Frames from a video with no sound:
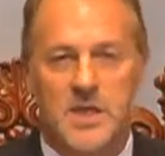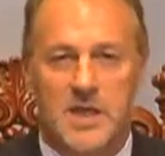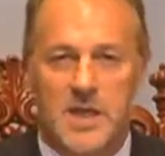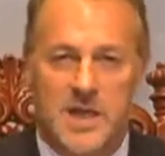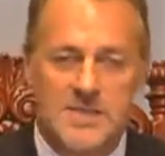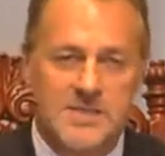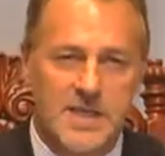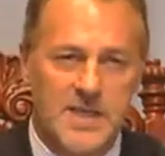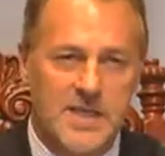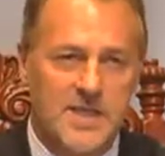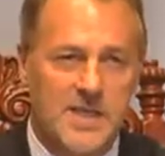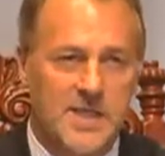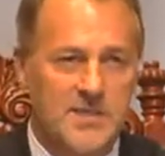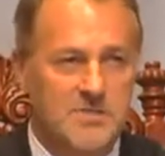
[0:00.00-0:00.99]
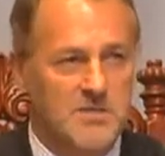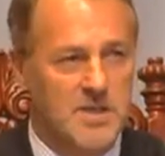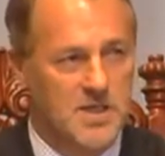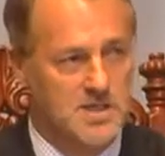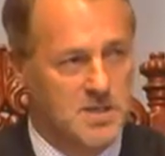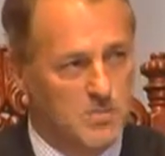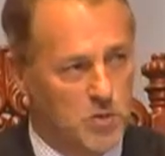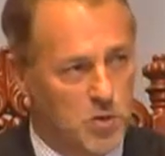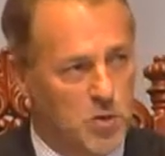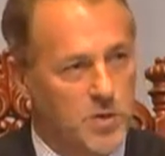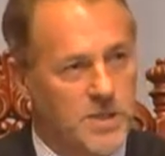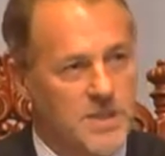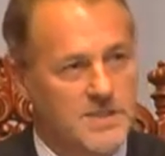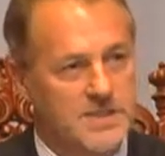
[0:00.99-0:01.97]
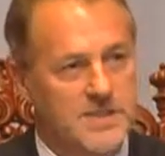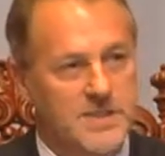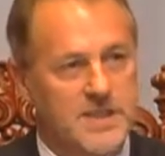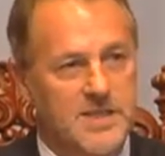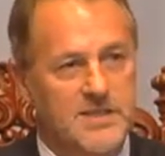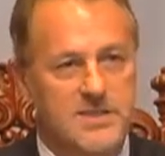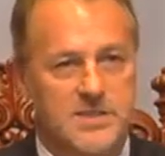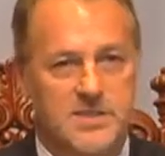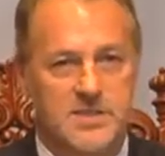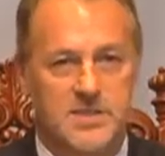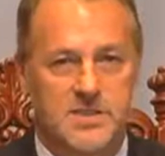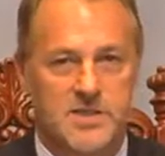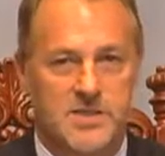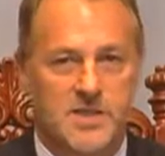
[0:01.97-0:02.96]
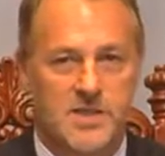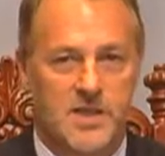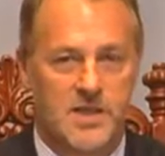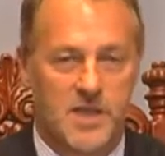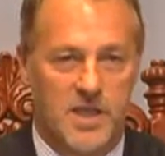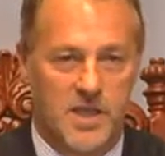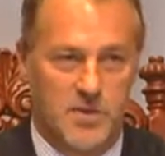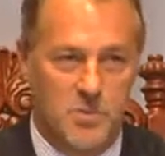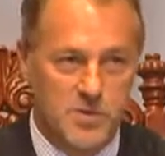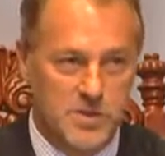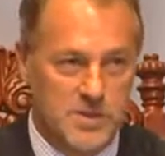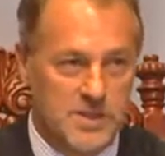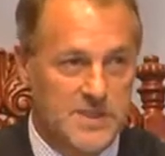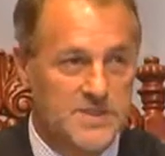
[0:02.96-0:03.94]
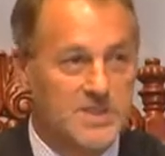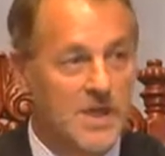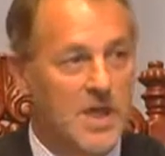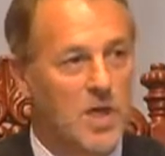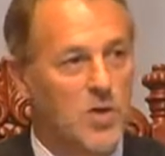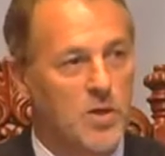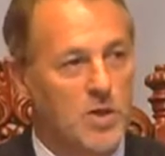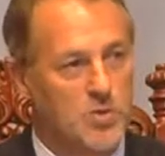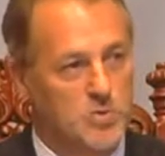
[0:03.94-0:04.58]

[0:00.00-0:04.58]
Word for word: En esa línea, hace pocos días atrás, hemos iniciado la